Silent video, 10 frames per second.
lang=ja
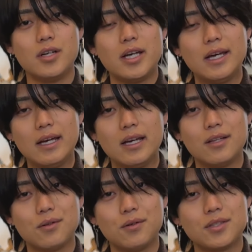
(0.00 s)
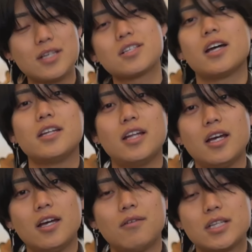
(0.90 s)
えーと、展示会にね、
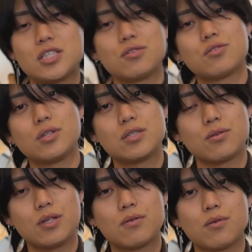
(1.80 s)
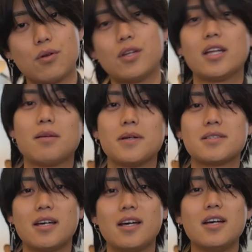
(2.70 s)
私出張でちょっと行くことになってまして、